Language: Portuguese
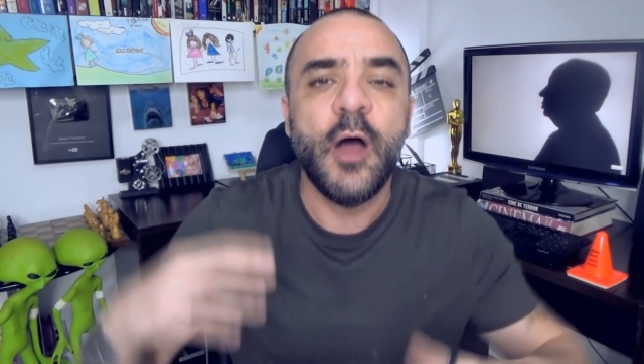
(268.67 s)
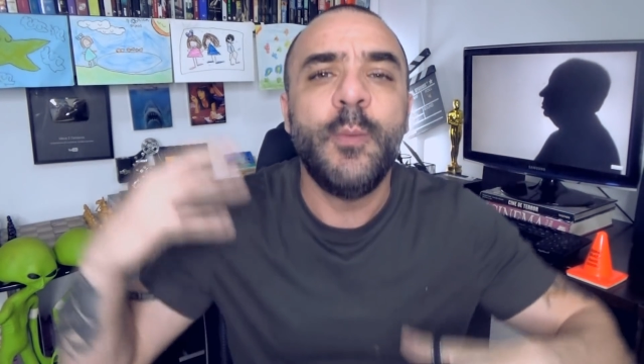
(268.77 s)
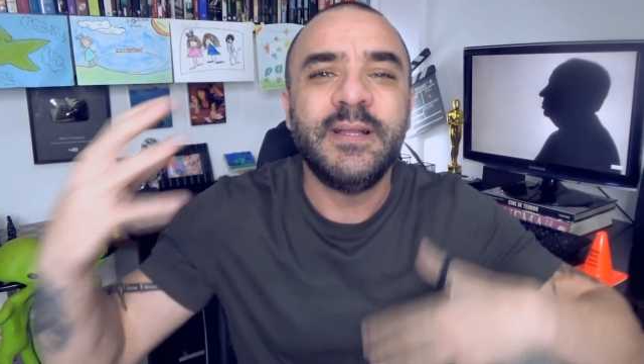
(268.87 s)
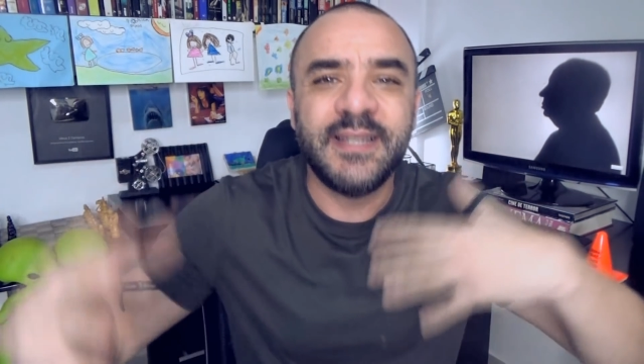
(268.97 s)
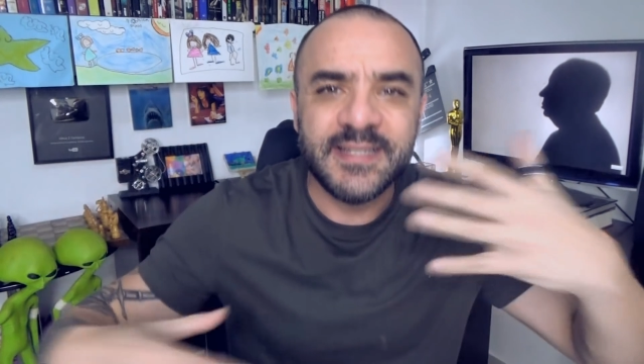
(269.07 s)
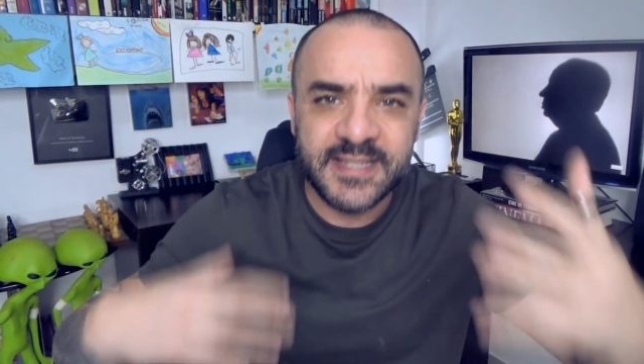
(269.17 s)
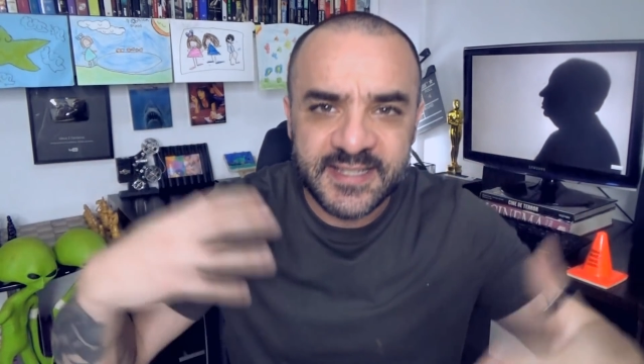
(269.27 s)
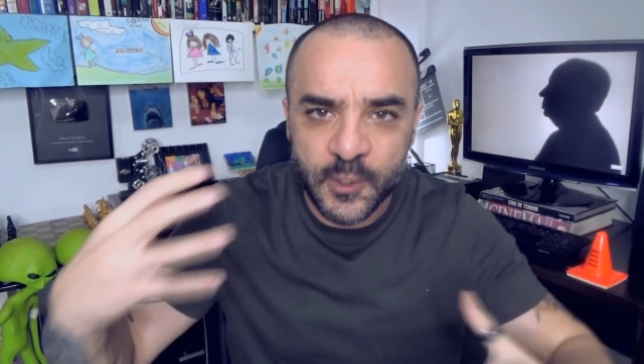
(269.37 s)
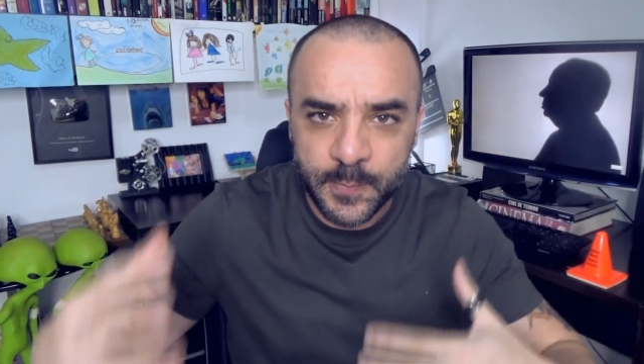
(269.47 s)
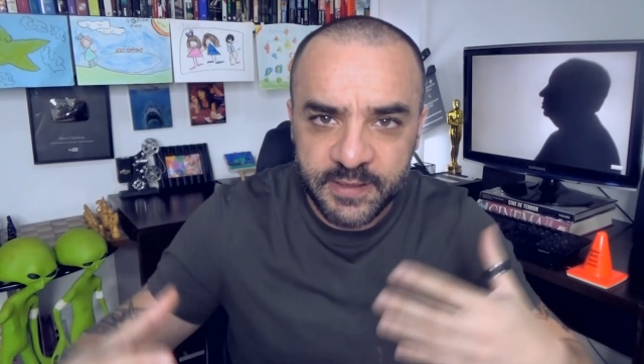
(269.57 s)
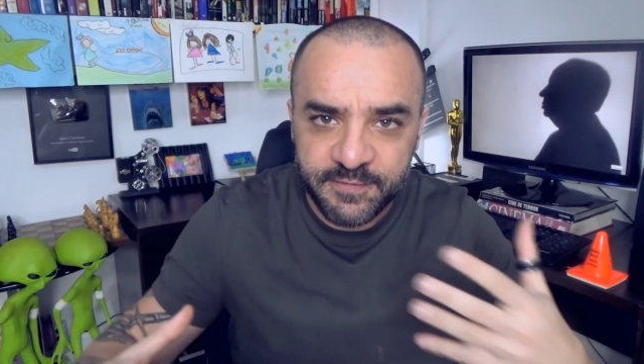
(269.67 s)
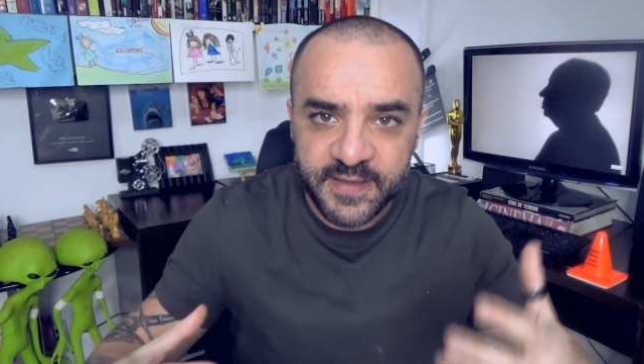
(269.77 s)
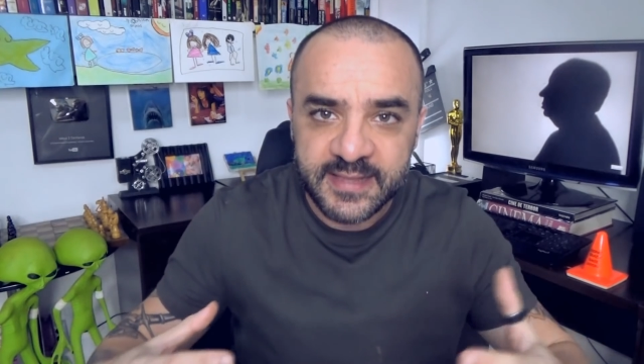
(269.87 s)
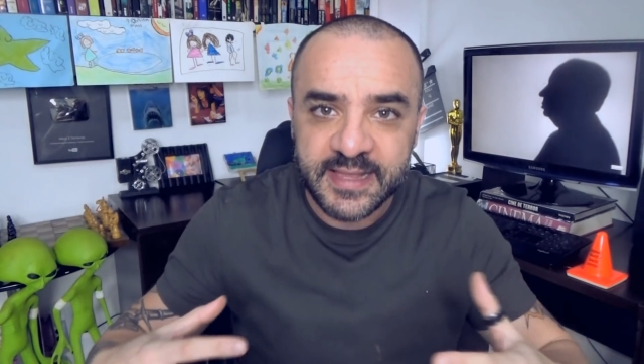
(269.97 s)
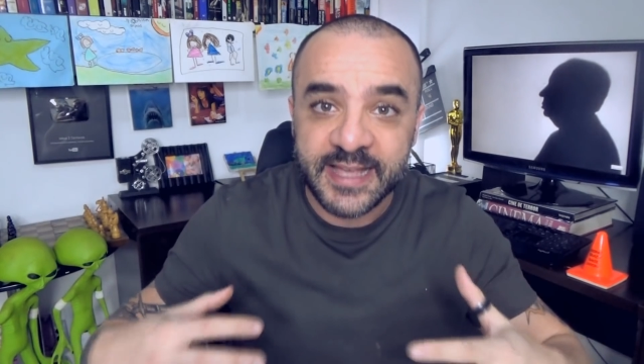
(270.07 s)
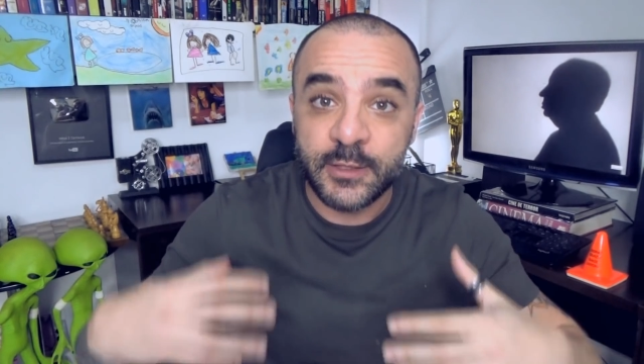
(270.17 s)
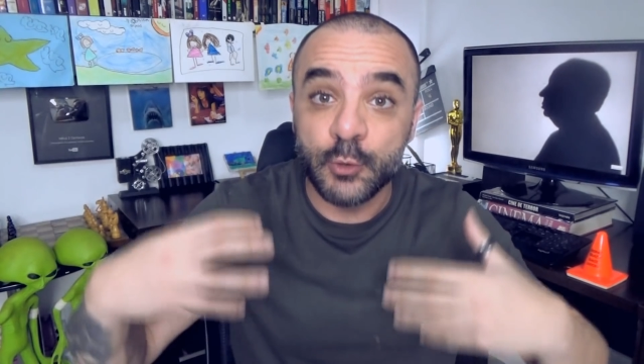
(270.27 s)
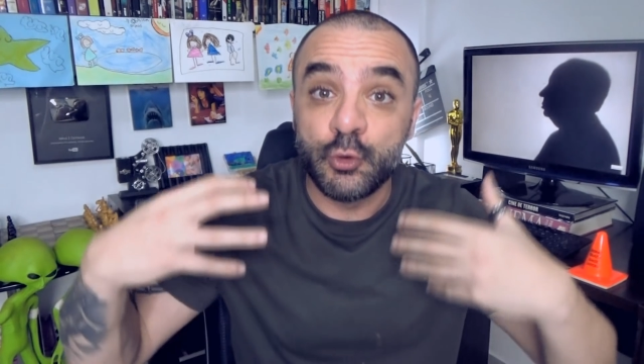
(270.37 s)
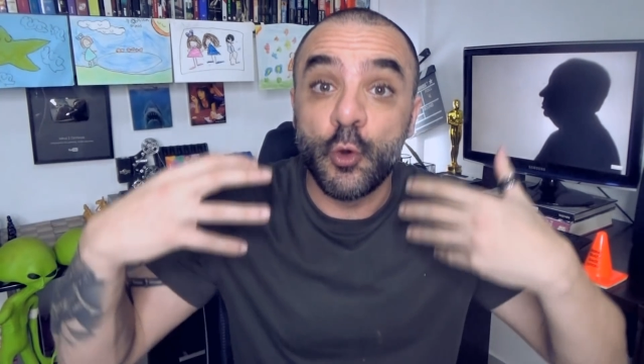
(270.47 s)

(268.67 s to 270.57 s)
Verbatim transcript: há uma transição perfeita entre o